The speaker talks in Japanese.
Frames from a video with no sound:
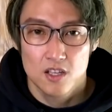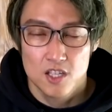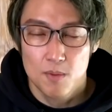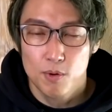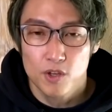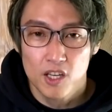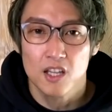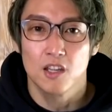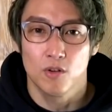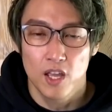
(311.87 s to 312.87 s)
潜伏期
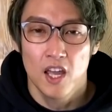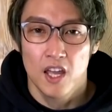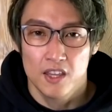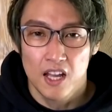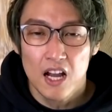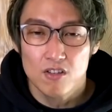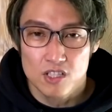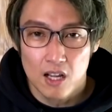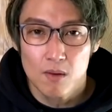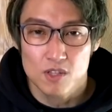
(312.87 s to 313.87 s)
間っていうのをね、長く
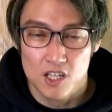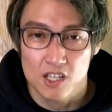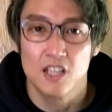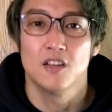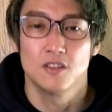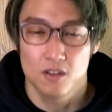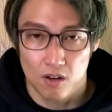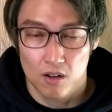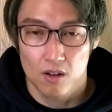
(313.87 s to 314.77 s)
したかもしれないんですよ。